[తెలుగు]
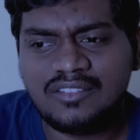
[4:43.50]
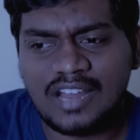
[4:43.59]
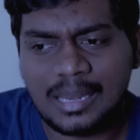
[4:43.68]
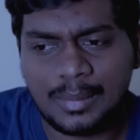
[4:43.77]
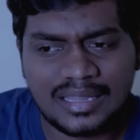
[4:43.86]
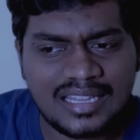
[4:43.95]

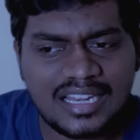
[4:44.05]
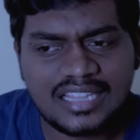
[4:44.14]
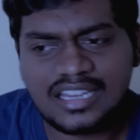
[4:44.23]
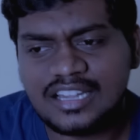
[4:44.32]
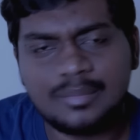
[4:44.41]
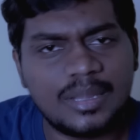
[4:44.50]
వాళ్ళ మదరే
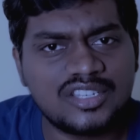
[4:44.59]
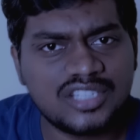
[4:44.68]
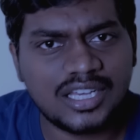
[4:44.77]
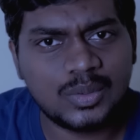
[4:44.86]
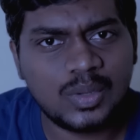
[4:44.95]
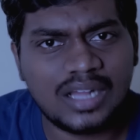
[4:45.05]
తనని
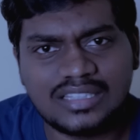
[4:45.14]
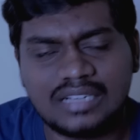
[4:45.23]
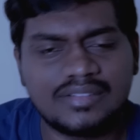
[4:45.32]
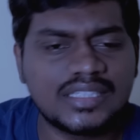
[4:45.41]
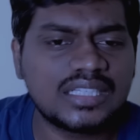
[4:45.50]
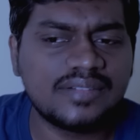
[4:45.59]
పెంచారు ఆ
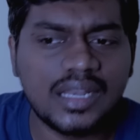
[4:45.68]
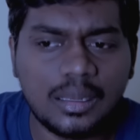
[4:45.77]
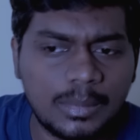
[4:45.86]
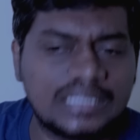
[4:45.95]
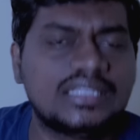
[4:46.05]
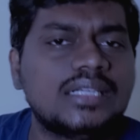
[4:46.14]
తర్వాత వాళ్ళ
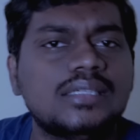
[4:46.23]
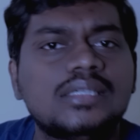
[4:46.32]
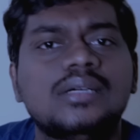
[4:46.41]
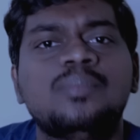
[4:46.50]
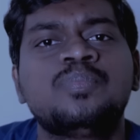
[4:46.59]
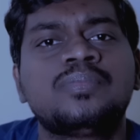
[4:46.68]
మదర్
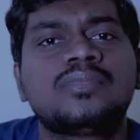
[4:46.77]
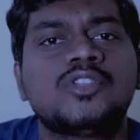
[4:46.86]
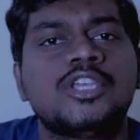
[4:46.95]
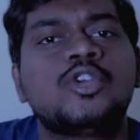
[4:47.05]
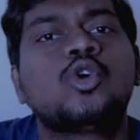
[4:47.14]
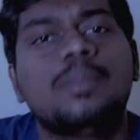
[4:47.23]

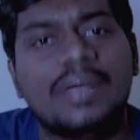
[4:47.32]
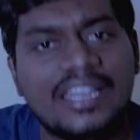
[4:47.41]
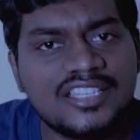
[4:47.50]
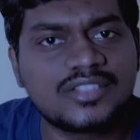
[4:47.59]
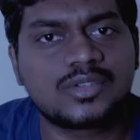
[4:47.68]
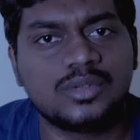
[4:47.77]
ఇంకొక పెళ్లి
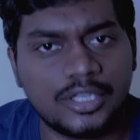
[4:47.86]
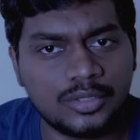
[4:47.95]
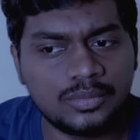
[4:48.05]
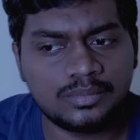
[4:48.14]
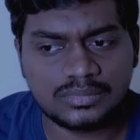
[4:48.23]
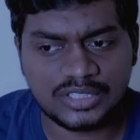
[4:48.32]
చేసుకున్నారు
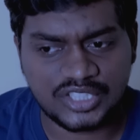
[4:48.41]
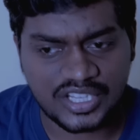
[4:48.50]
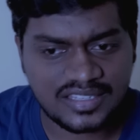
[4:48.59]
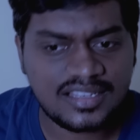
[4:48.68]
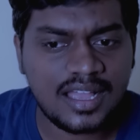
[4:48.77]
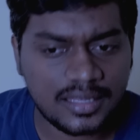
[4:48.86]

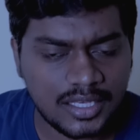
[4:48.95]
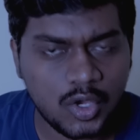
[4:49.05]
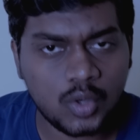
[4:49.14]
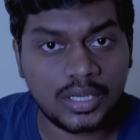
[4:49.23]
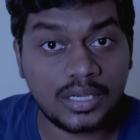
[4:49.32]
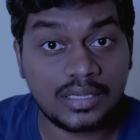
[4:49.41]
జెసికాకి
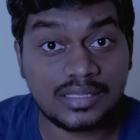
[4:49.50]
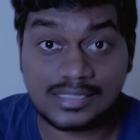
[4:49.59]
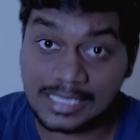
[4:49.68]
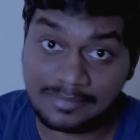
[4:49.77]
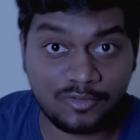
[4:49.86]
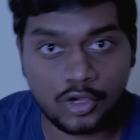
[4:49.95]
ఒక
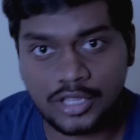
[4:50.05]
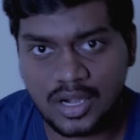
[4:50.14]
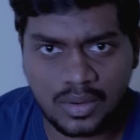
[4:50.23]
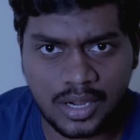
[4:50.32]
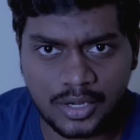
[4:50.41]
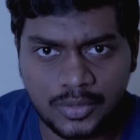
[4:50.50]
స్టెప్ ఫాదర్
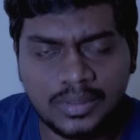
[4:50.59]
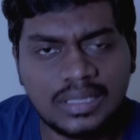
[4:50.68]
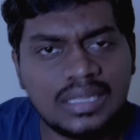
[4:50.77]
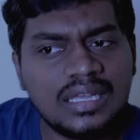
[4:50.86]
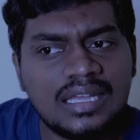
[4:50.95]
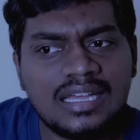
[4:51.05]
ఉన్నాడు
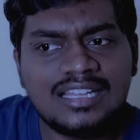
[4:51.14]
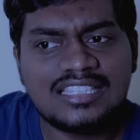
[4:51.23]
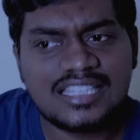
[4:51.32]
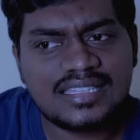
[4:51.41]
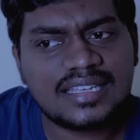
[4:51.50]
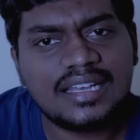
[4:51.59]

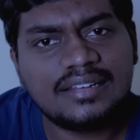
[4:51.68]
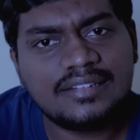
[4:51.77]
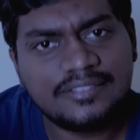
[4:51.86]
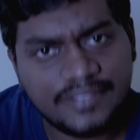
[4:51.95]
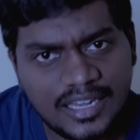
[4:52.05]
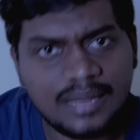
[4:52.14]
జెసికా
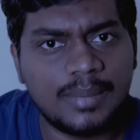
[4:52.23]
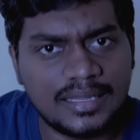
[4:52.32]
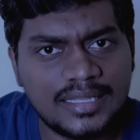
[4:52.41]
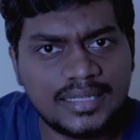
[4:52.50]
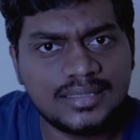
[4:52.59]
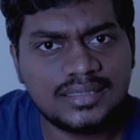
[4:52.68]
వాళ్ళ
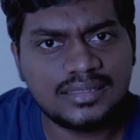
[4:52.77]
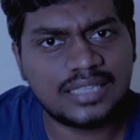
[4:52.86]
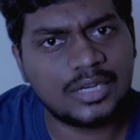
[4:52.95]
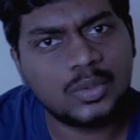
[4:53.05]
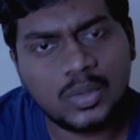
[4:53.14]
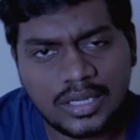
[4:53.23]
మదర్
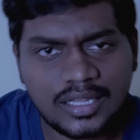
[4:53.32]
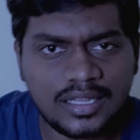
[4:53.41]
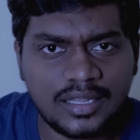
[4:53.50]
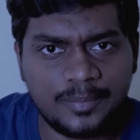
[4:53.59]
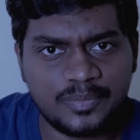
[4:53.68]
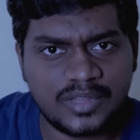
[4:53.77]
తను కూడా
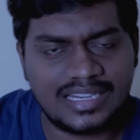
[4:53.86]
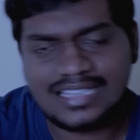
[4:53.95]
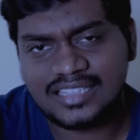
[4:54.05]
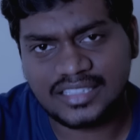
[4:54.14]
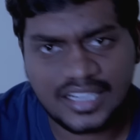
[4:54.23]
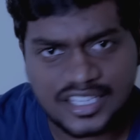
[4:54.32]

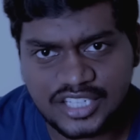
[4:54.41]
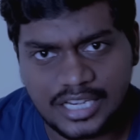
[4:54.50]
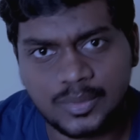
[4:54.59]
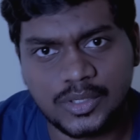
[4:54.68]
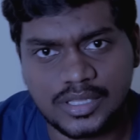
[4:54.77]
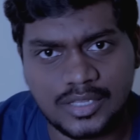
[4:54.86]
రీసెంట్గానే
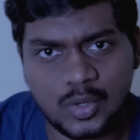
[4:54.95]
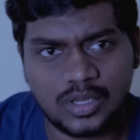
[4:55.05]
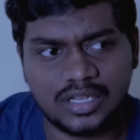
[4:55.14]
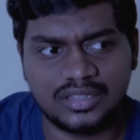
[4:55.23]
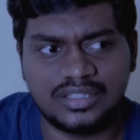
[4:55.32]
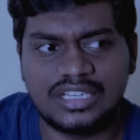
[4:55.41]
చనిపోయింది
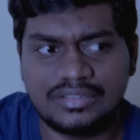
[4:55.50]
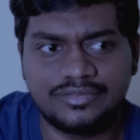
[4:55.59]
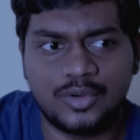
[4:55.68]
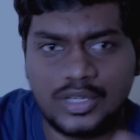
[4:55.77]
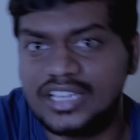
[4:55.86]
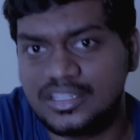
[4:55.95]
ఒక త్రీ
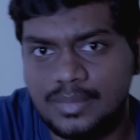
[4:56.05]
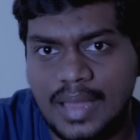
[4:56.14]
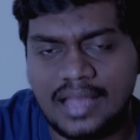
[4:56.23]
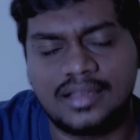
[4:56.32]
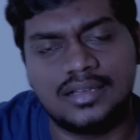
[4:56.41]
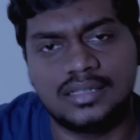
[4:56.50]
ఫోర్ ఇయర్స్
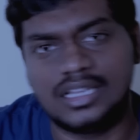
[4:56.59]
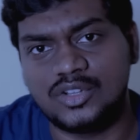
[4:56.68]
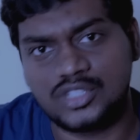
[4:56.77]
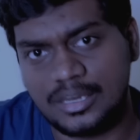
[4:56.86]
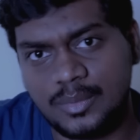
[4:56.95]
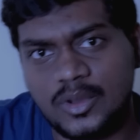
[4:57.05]
బ్యాక్ తను
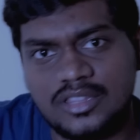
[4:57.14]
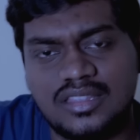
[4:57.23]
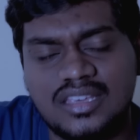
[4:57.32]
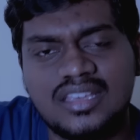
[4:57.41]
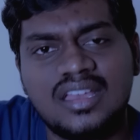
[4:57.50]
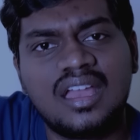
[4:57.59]
చనిపోయింది